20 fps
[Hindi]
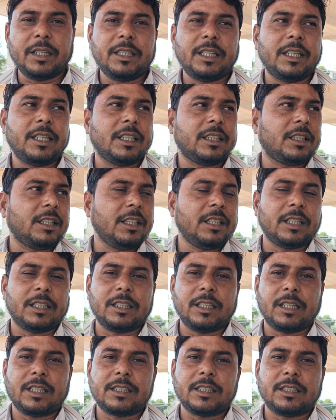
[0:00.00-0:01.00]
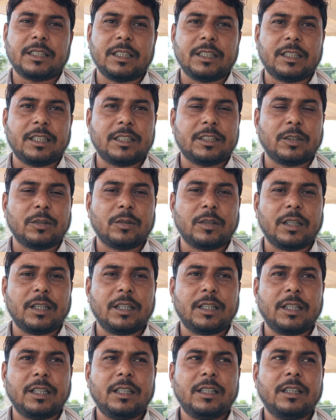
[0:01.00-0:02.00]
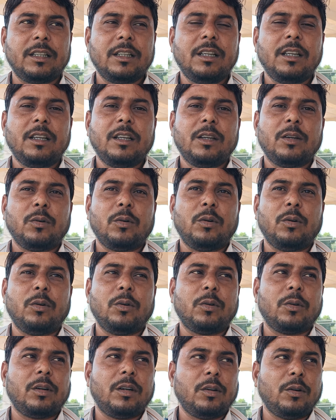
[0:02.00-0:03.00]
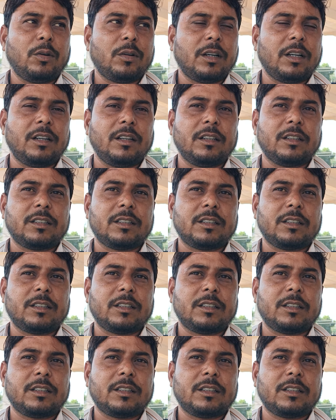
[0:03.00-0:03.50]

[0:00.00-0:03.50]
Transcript: बीज है ये तीन हज़ार से तैतीस सौ का रेट है और लोकल